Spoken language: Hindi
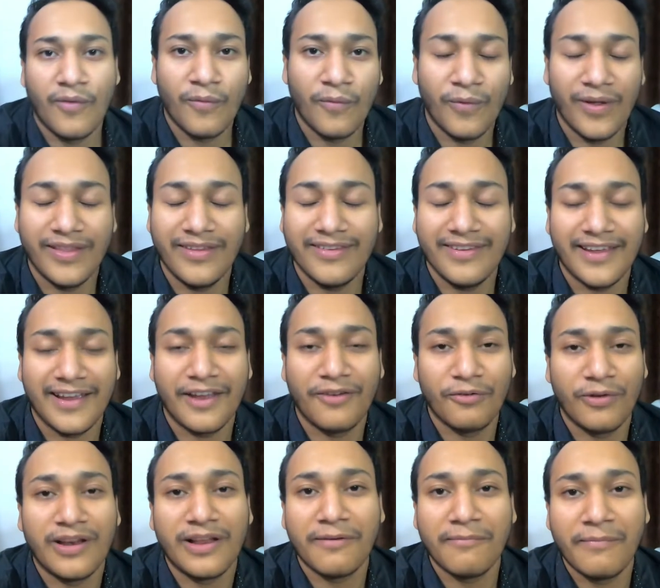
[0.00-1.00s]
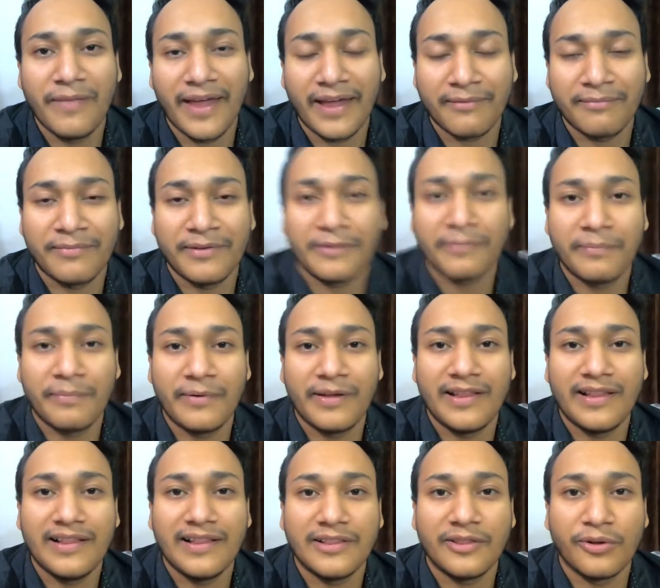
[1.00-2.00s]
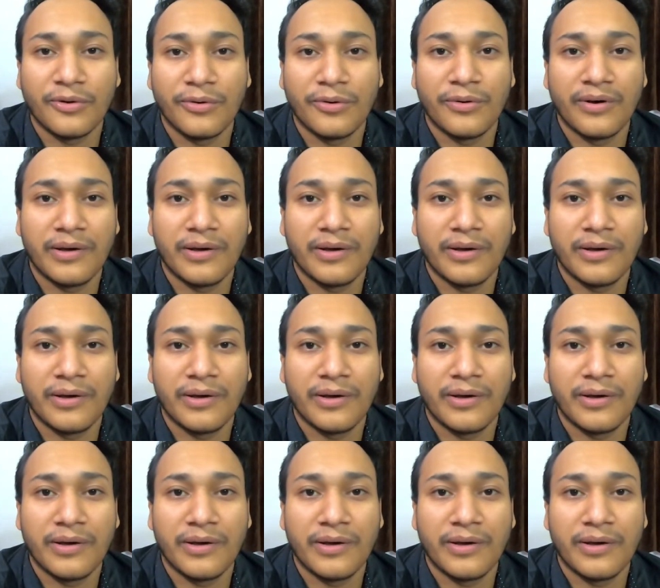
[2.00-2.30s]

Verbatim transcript: वन सेकेंड वेलकम बैक पीपल तो